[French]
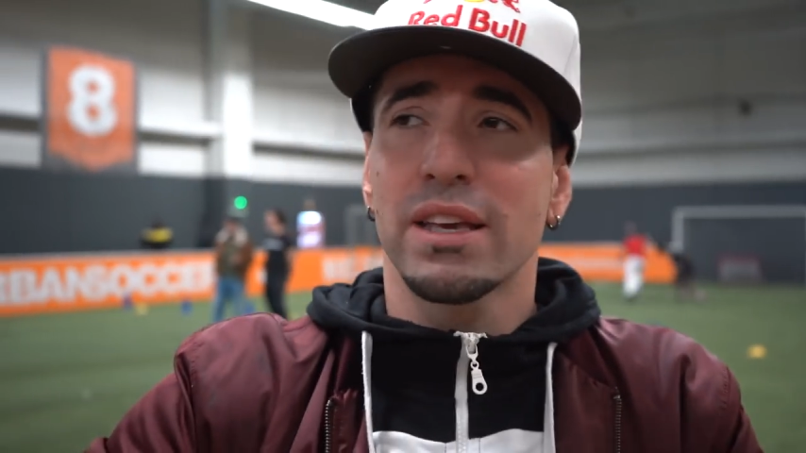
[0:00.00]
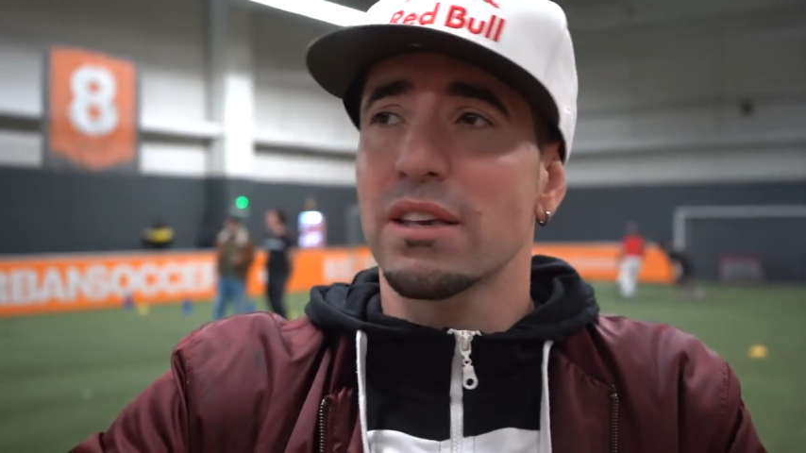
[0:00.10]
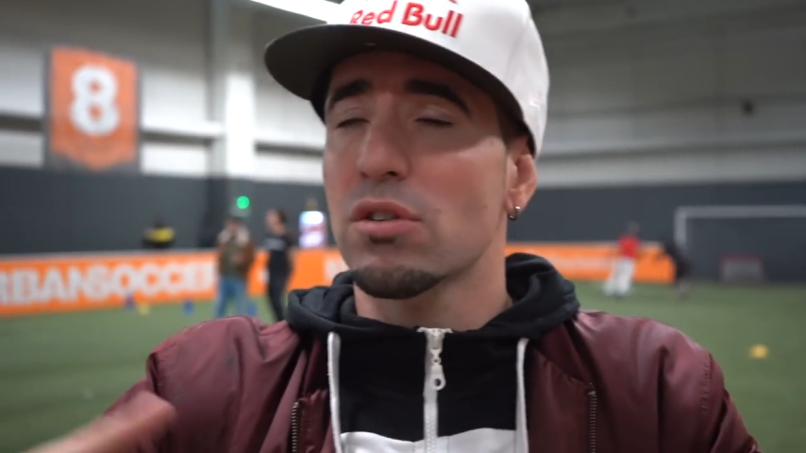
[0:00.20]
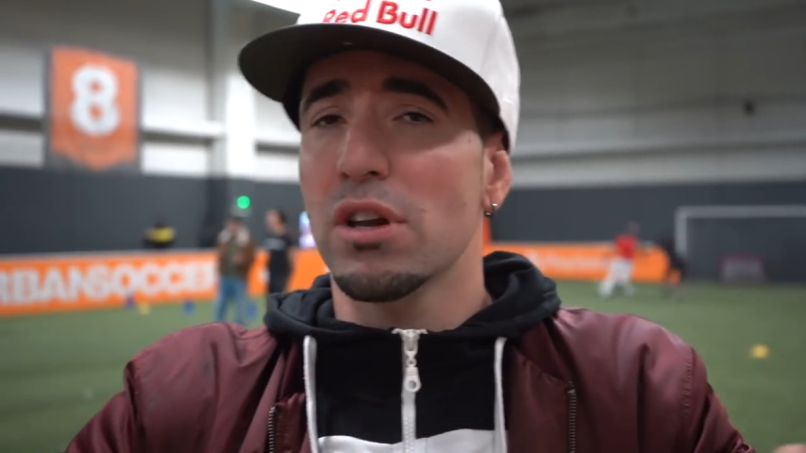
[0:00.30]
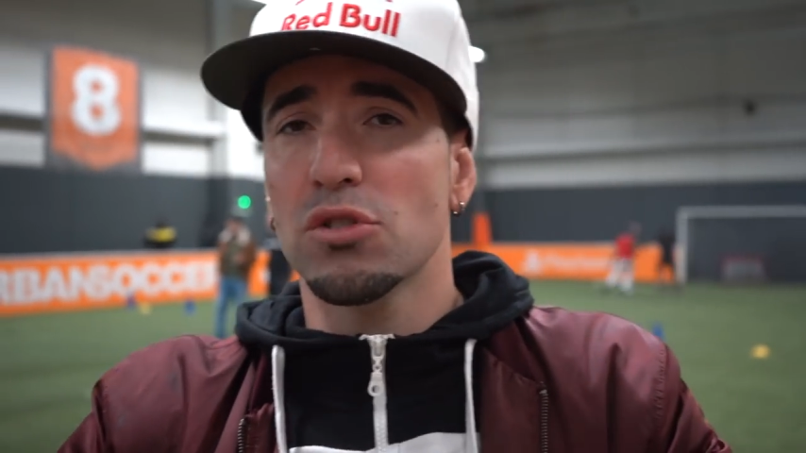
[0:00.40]

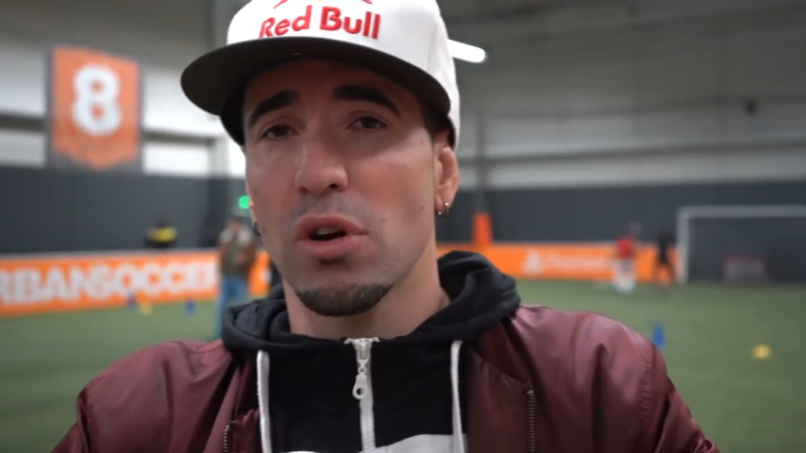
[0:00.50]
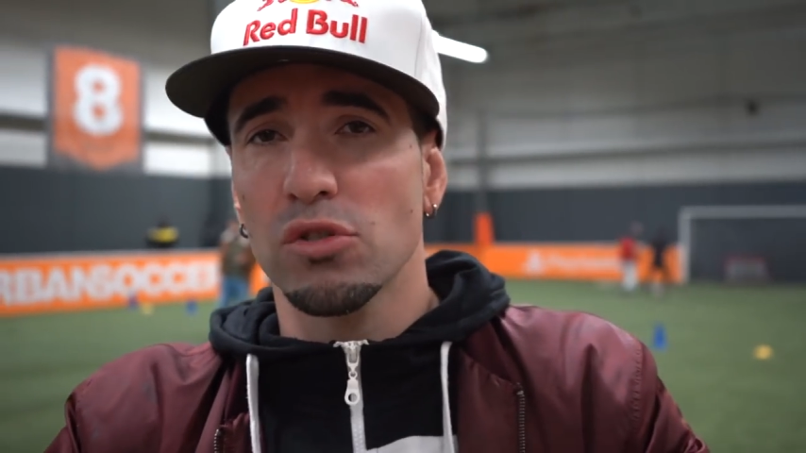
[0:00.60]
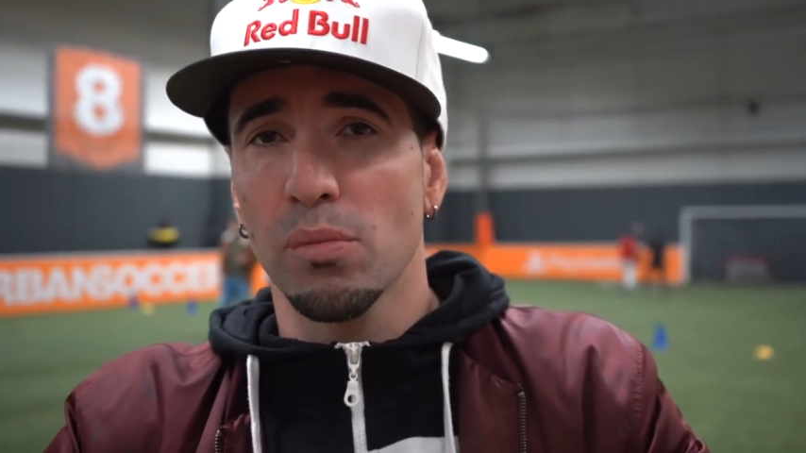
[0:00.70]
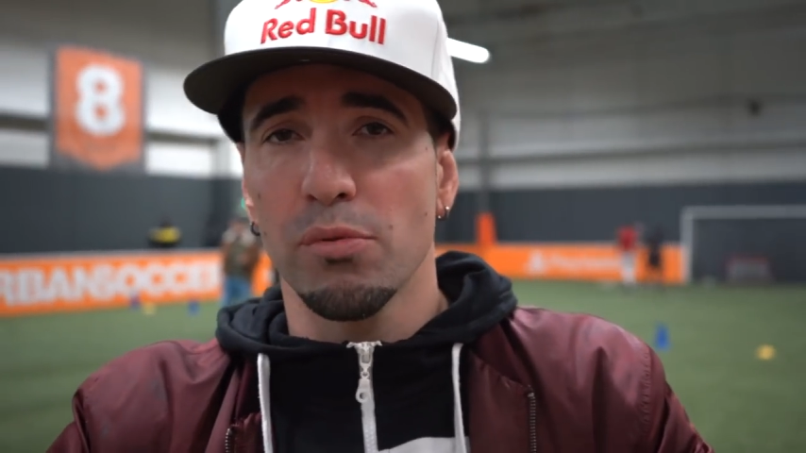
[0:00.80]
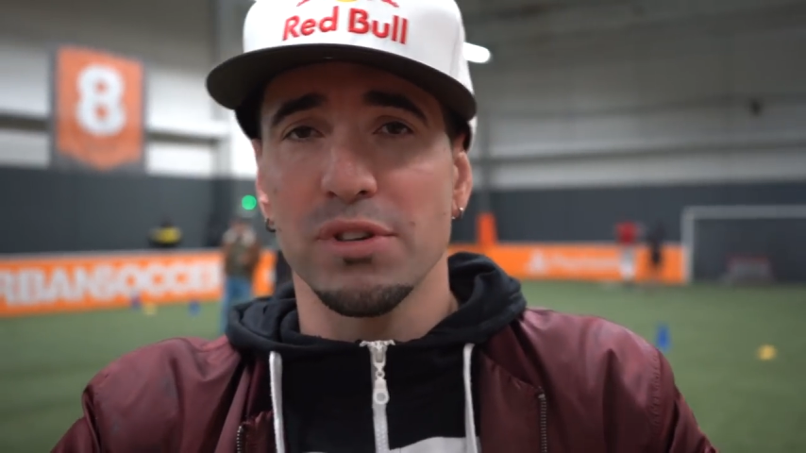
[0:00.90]
qu'est-ce que les joueurs
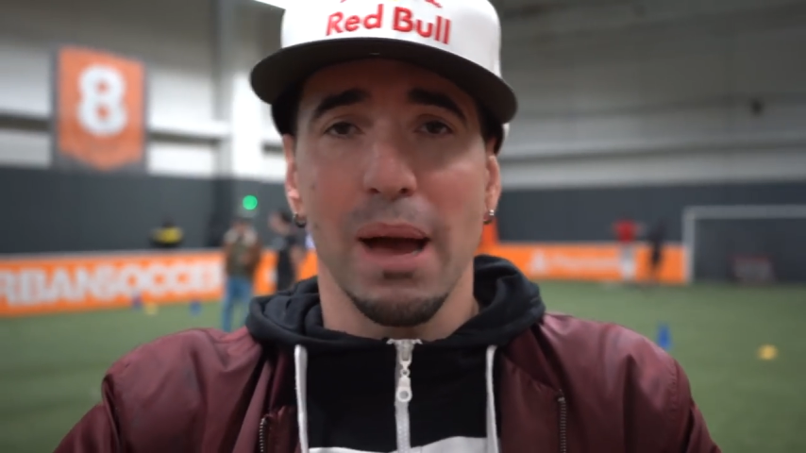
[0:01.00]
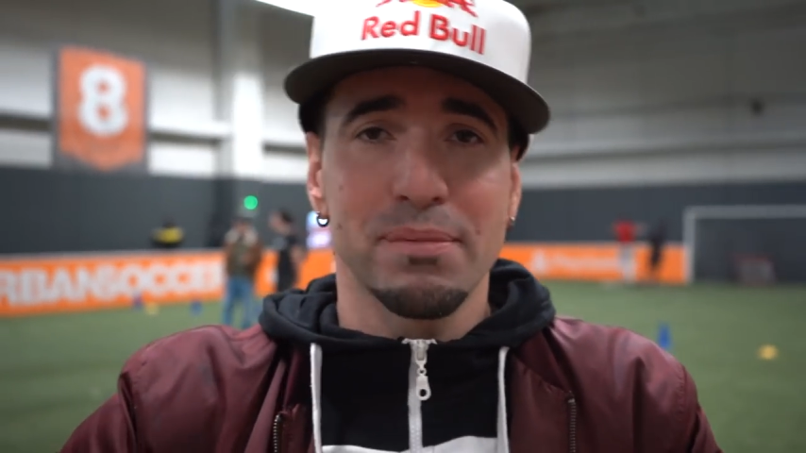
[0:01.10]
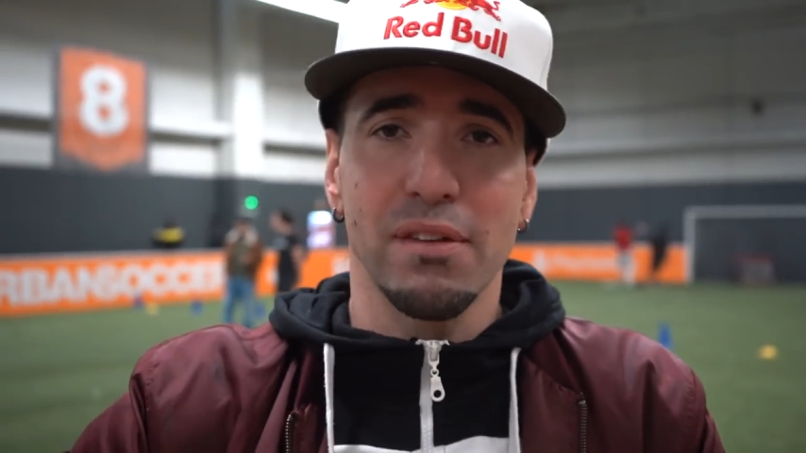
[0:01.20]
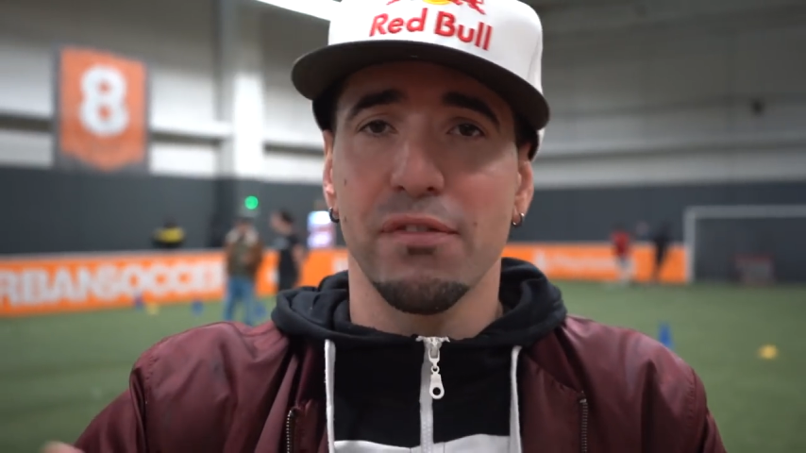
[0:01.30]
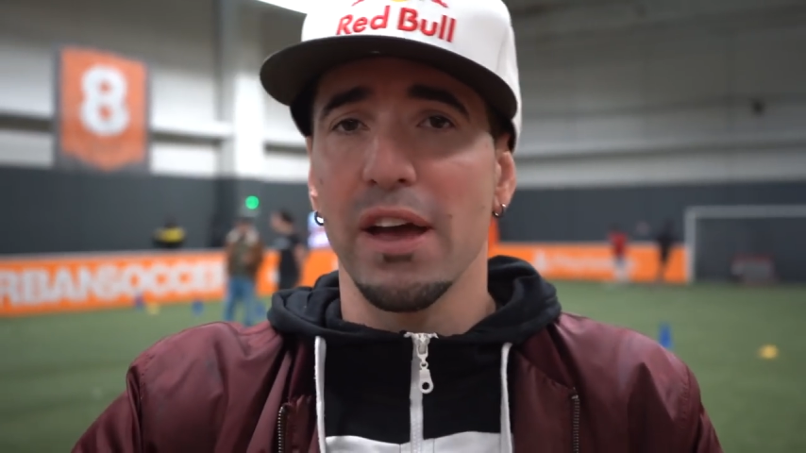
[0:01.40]
sont plus
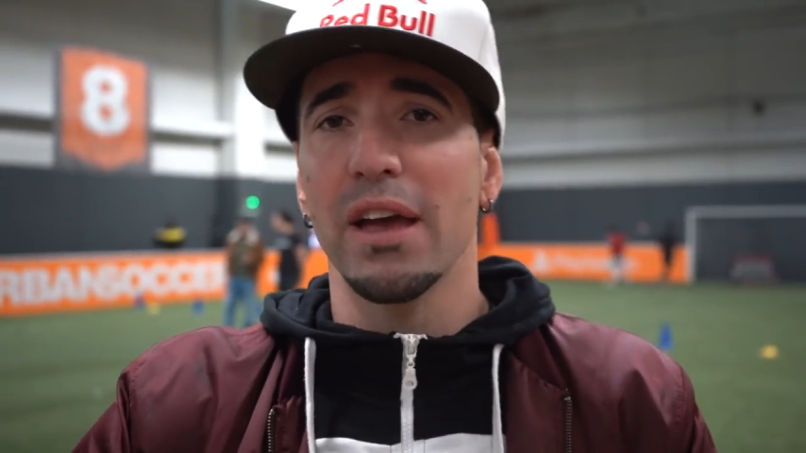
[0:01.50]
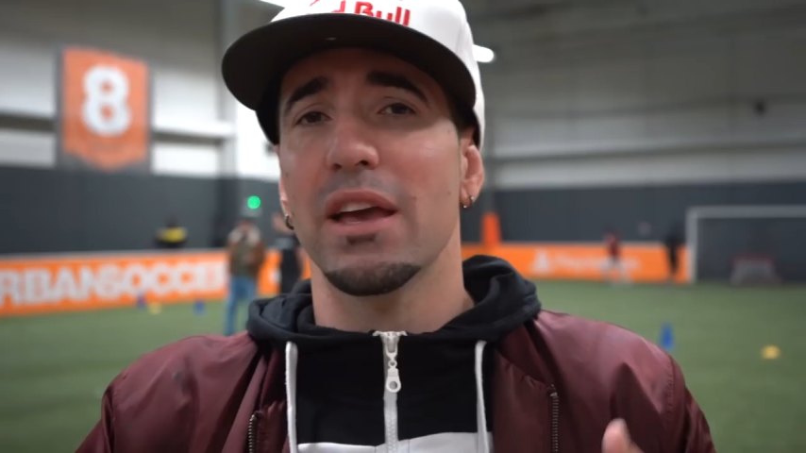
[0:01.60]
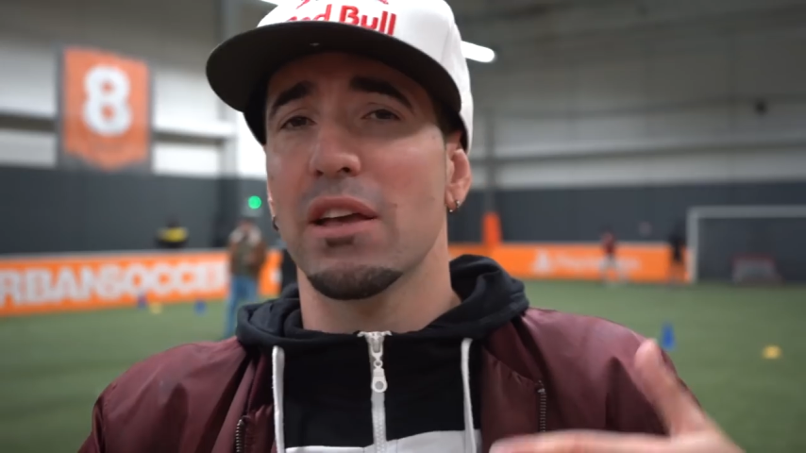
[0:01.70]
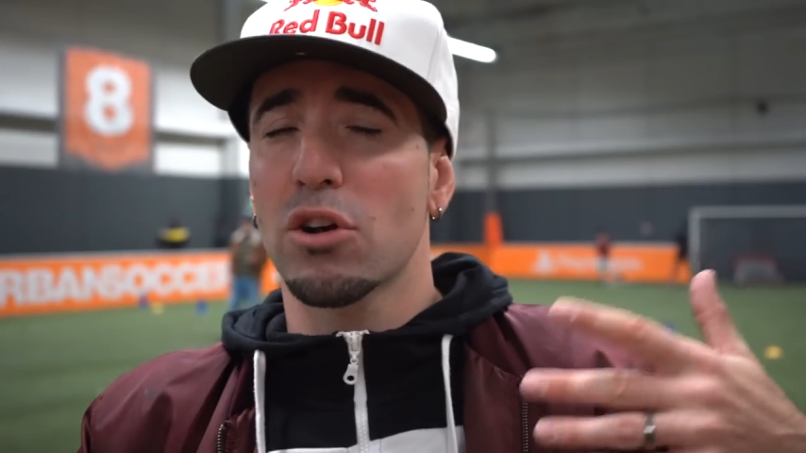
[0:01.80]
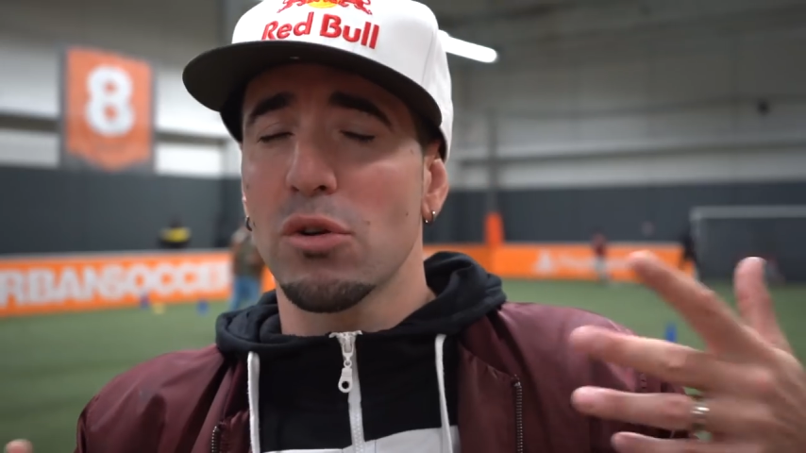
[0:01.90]
aptes à faire
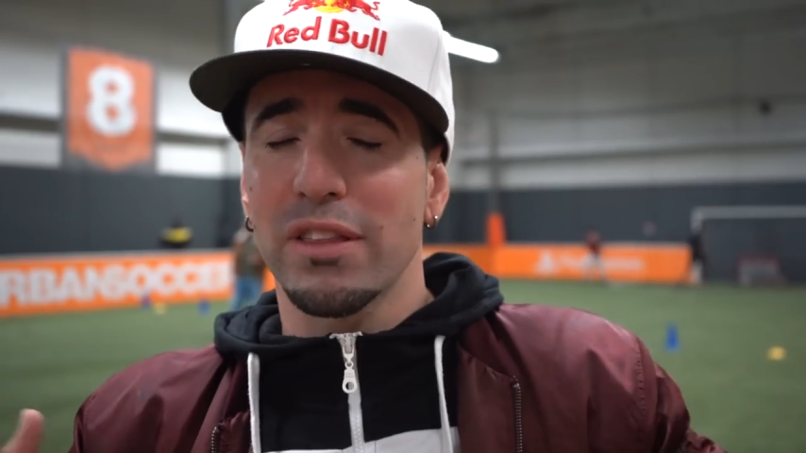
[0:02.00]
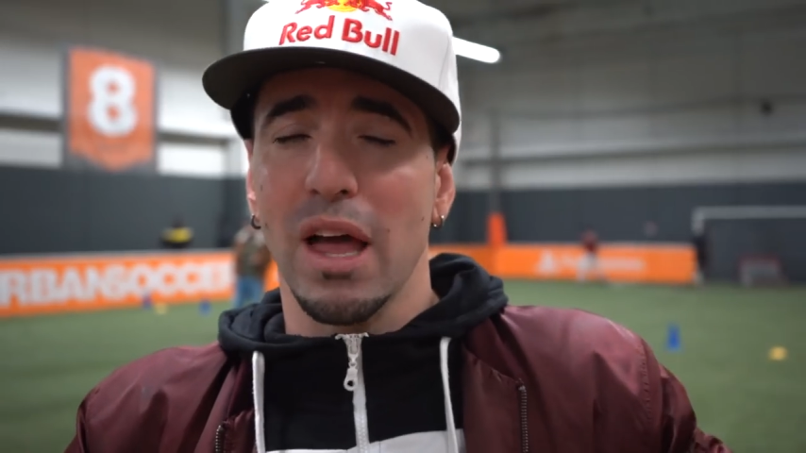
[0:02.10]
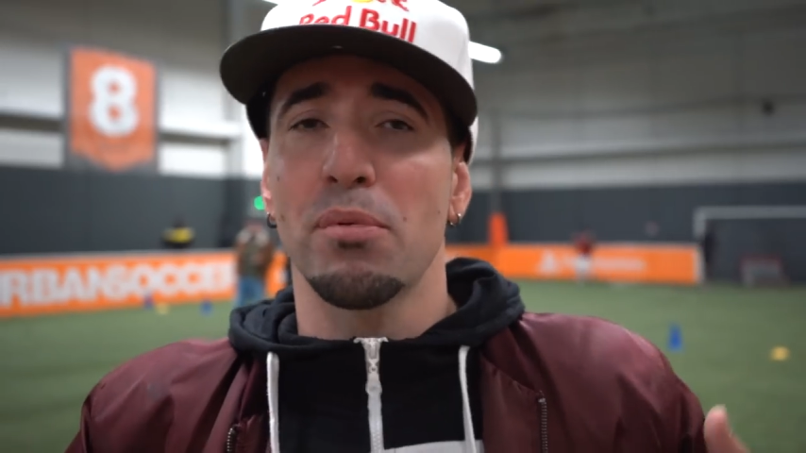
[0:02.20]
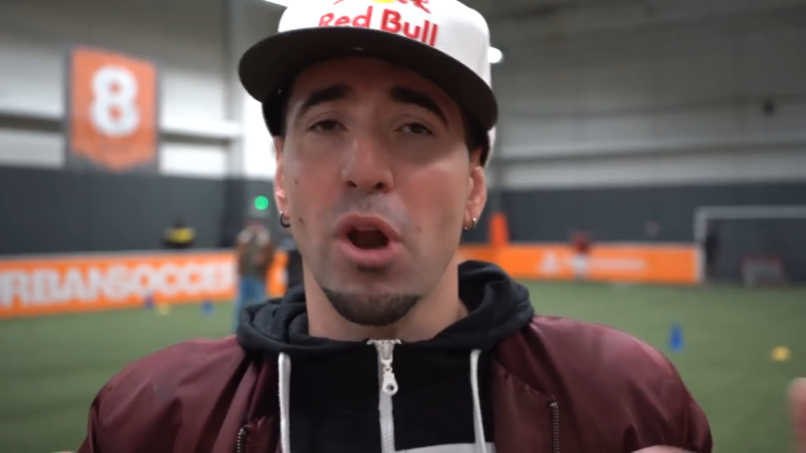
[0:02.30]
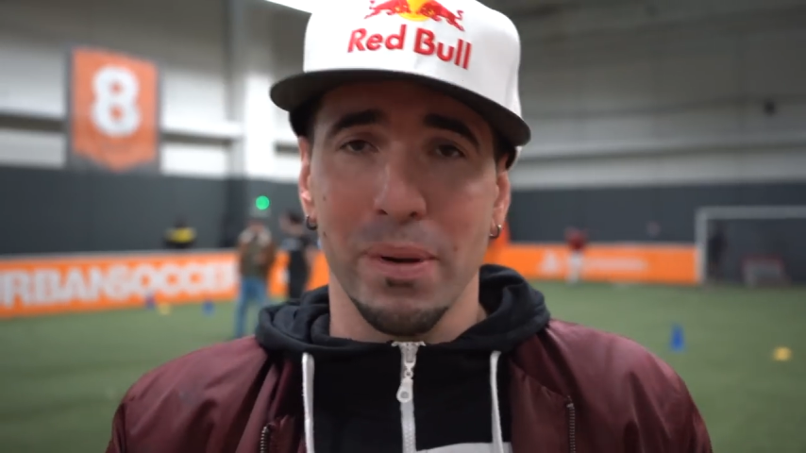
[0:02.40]
et connaître
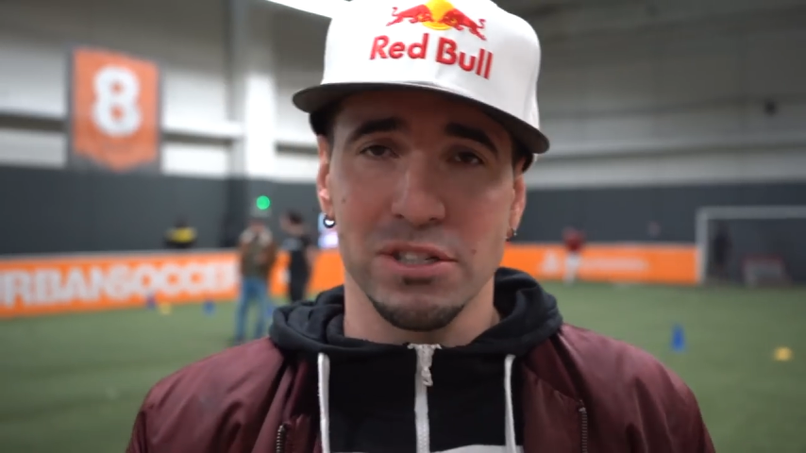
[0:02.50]
un peu leur